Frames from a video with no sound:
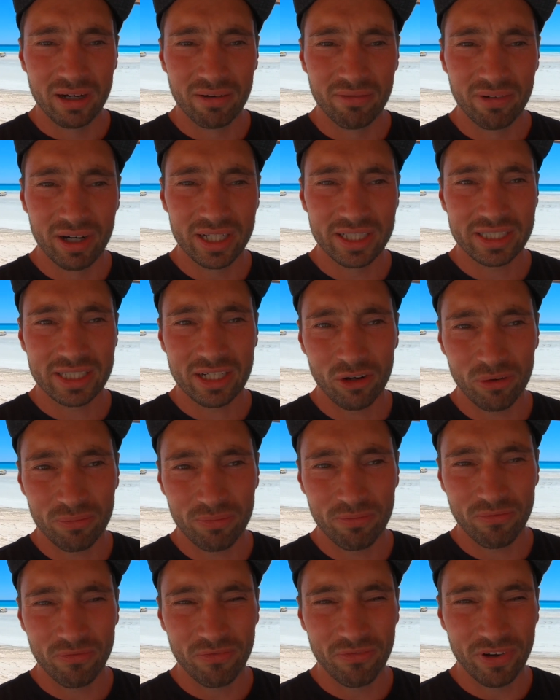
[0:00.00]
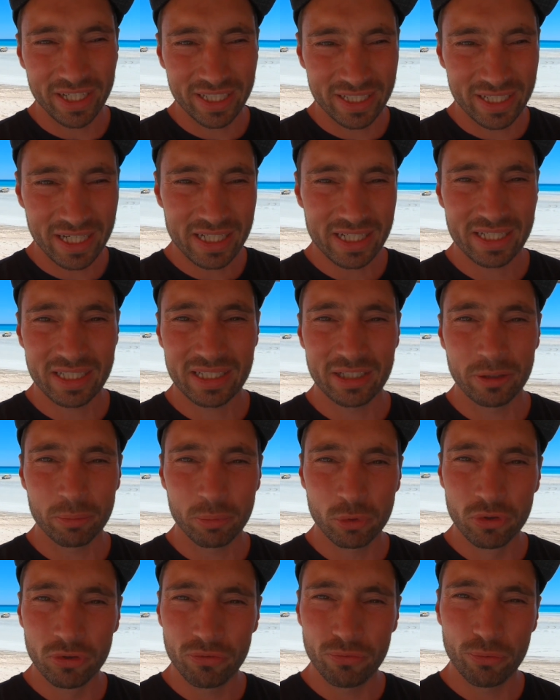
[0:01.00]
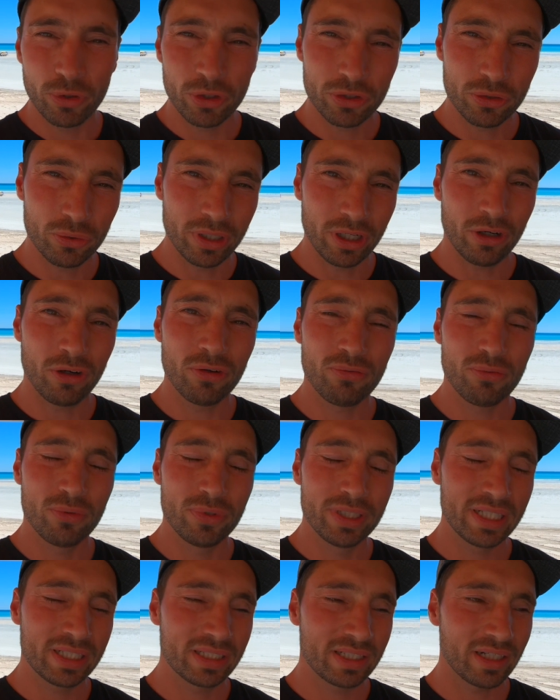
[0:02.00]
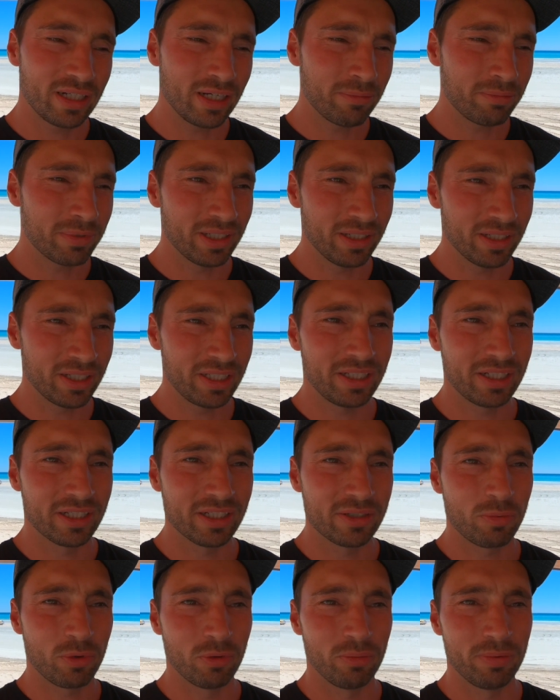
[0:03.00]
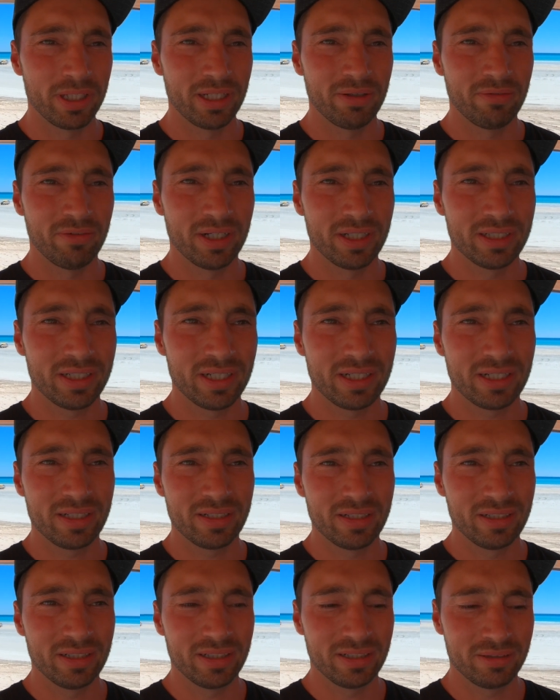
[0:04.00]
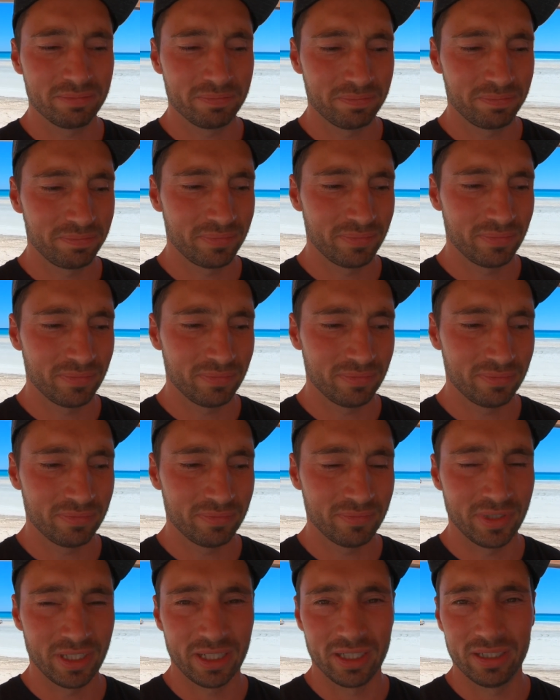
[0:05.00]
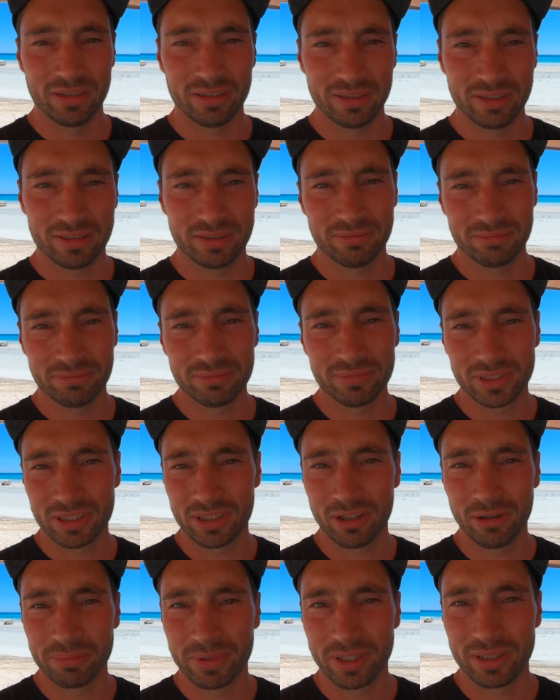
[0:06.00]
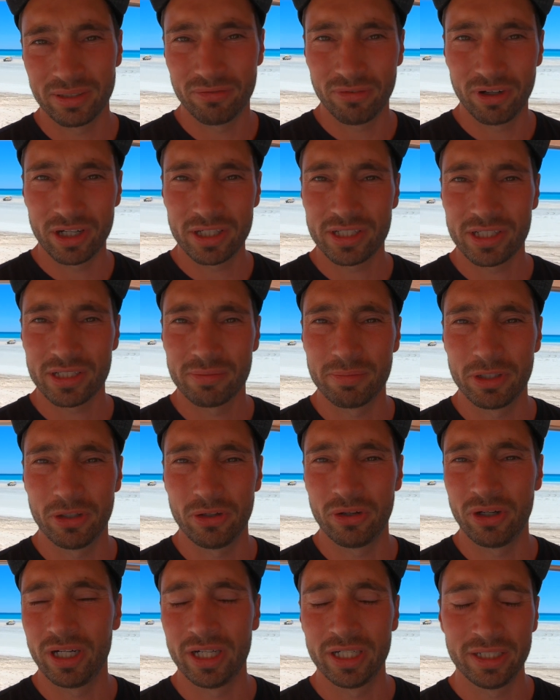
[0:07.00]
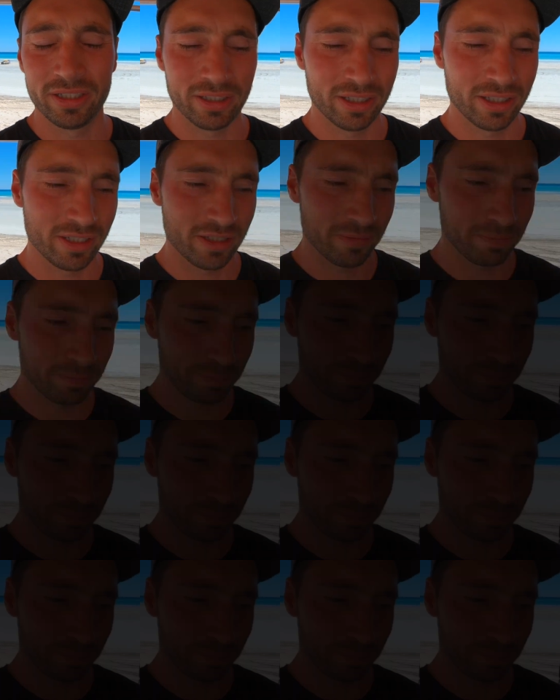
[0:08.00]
Weil ich glaube, wenn das geprüft wird und auffliegt, dann habt ihr ein richtiges Problem, weil dann, ähm, ja, ich glaube, dann war es das mit eurer Einreise.